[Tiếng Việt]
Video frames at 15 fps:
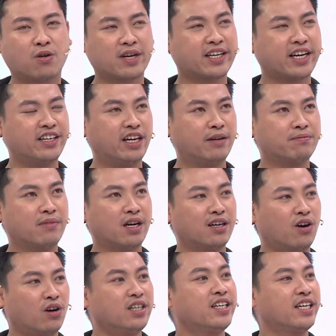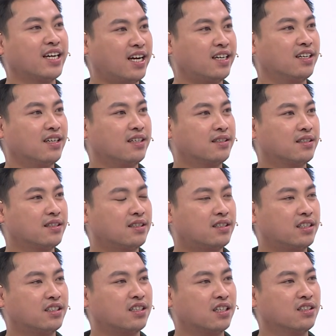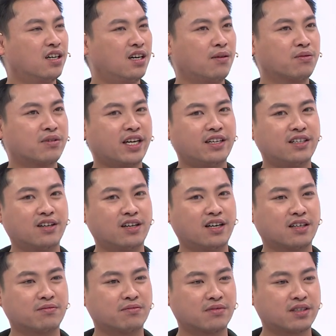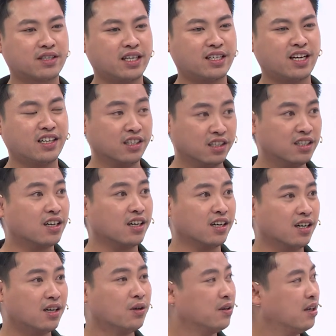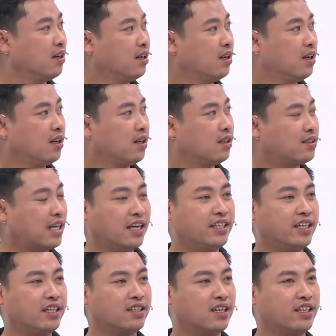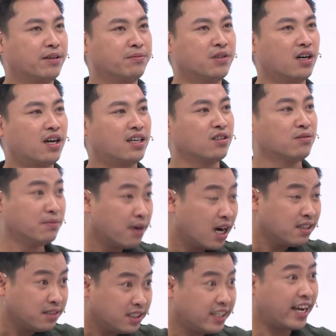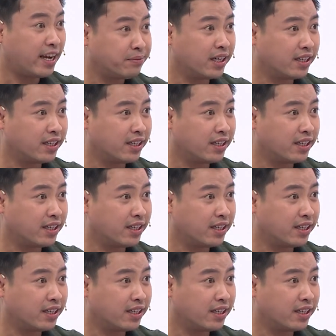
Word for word: Có cái kỷ niệm mà đối riêng anh á, thì sự nó là một cái gọi là cái ngưỡng cửa luôn. Tại vì thời điểm đó anh mới như em